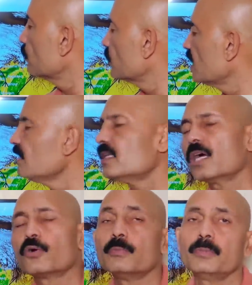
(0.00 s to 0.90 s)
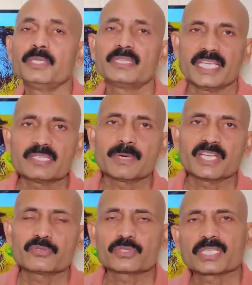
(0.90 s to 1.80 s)
कोल्हापुर इन इलाकों में भी तेज़
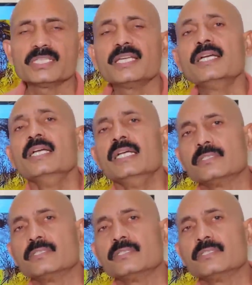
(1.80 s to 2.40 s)
बारिश हो सकती है